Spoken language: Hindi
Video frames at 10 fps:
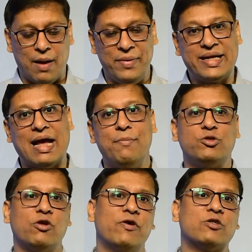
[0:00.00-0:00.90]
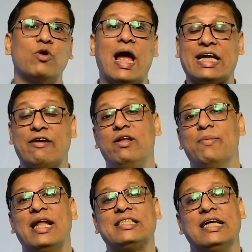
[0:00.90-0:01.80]
अब मिड कैप म्यूचुअल फंड्स को एक्टिवली
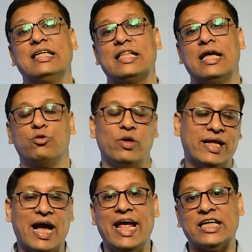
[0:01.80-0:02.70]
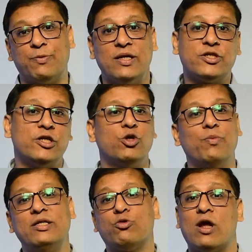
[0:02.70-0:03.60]
मैनेज किया जाता है तो इनका एक्सपेंस रेशियो
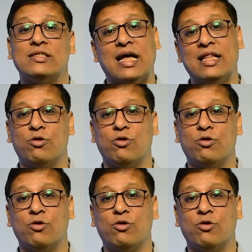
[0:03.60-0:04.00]
भी थोड़ा ज्यादा